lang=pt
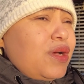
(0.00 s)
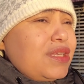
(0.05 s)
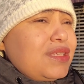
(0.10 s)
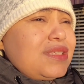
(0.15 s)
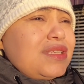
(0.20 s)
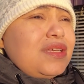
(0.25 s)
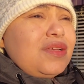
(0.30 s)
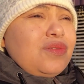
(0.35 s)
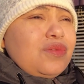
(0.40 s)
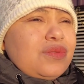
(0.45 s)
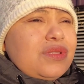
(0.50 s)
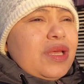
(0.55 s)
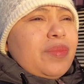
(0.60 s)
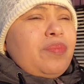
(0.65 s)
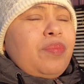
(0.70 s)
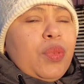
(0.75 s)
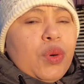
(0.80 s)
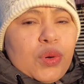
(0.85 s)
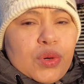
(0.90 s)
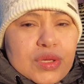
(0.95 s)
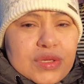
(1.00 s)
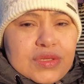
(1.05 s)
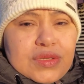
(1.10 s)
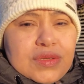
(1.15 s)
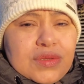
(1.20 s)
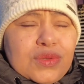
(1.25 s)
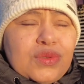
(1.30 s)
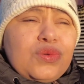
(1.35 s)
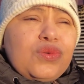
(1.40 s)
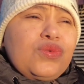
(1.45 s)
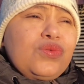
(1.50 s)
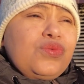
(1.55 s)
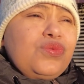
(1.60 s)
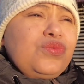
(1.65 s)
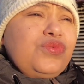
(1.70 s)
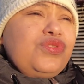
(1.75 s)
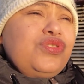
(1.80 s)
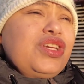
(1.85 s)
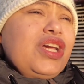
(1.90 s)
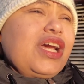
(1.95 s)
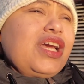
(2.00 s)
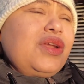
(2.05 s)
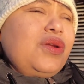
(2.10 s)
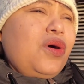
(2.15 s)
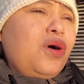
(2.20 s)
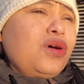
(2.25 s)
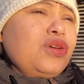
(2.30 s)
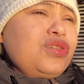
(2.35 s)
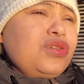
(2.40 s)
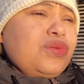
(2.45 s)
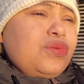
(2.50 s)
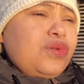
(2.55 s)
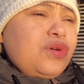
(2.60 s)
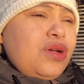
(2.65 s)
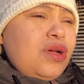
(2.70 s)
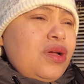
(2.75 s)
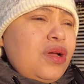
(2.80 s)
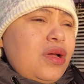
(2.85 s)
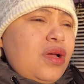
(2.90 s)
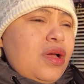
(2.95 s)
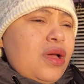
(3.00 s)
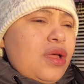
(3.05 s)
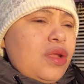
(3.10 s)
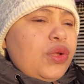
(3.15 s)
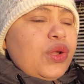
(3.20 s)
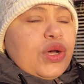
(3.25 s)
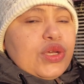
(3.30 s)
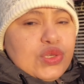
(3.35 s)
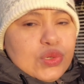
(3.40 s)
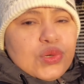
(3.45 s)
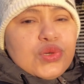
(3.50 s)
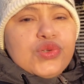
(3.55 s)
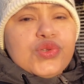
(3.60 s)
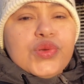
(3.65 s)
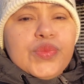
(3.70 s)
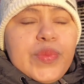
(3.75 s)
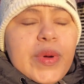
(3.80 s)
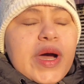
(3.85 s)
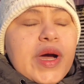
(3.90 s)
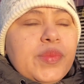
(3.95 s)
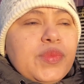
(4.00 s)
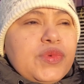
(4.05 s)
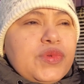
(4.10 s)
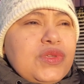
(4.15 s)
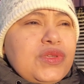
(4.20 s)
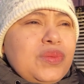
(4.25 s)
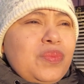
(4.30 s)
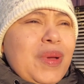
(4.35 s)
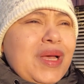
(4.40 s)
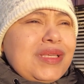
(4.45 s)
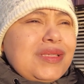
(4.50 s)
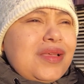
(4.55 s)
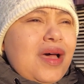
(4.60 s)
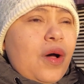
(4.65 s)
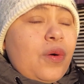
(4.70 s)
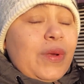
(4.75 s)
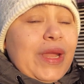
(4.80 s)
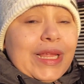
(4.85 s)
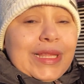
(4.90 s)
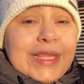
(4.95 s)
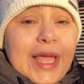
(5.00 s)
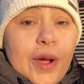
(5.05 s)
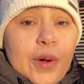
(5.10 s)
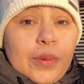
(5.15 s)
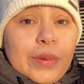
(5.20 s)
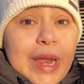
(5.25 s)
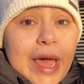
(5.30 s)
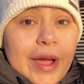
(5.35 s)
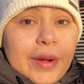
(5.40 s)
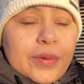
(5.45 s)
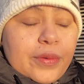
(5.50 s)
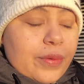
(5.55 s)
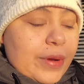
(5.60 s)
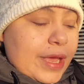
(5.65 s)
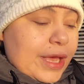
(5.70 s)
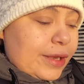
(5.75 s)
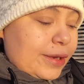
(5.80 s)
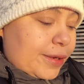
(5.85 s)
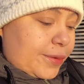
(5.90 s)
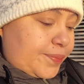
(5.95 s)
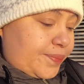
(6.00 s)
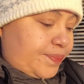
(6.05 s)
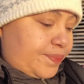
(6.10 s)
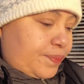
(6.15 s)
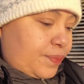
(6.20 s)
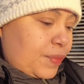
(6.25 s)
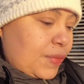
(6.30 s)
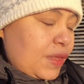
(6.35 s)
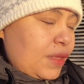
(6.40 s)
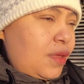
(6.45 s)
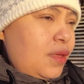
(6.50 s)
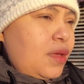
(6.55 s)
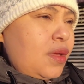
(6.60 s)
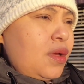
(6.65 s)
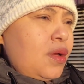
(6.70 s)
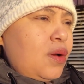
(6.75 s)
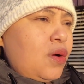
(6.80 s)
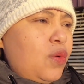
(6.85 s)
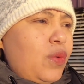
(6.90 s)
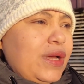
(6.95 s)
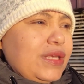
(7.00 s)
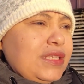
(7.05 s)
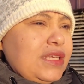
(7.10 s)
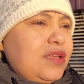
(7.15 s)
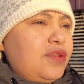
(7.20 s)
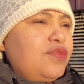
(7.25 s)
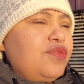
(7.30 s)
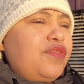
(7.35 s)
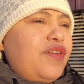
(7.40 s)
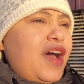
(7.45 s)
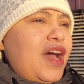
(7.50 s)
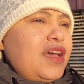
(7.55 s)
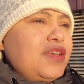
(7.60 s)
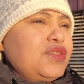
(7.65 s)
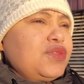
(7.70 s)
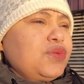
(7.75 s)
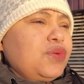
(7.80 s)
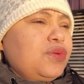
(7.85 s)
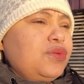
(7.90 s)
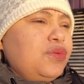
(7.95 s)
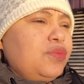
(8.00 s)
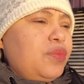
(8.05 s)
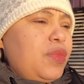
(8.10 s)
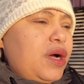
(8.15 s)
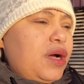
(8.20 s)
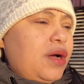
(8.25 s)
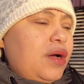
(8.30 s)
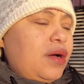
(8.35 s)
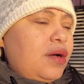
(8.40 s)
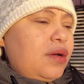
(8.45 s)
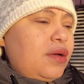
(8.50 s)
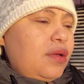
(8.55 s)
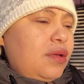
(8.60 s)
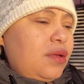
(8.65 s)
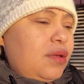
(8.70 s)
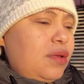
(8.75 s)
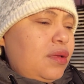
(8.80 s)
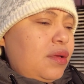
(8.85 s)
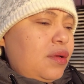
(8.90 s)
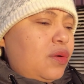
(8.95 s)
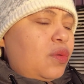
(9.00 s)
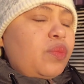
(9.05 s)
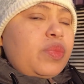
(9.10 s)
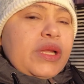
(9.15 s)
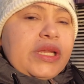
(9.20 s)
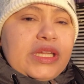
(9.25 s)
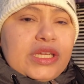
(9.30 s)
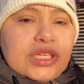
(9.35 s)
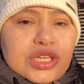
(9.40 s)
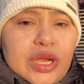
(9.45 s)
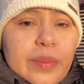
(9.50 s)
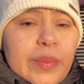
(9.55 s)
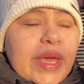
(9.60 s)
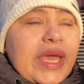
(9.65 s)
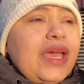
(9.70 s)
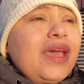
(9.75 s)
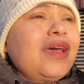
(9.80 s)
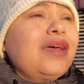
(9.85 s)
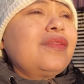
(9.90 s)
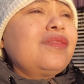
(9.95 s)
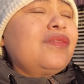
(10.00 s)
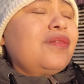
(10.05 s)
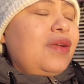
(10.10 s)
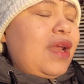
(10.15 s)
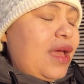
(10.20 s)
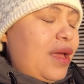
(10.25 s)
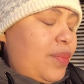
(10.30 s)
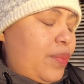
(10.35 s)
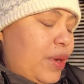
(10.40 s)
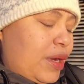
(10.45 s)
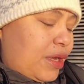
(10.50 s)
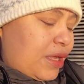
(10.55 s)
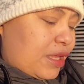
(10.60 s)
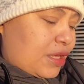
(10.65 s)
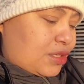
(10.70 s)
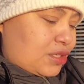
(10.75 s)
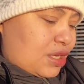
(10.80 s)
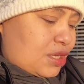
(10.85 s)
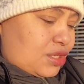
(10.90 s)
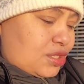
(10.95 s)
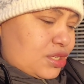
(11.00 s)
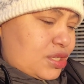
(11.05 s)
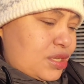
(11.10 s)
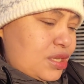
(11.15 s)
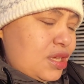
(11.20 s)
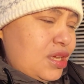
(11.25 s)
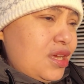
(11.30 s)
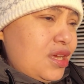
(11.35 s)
asilo depois do diagnóstico, nós costumamos passar o Natal lá com ela. O asilo faz todo uma, um planejamento, né, para que a gente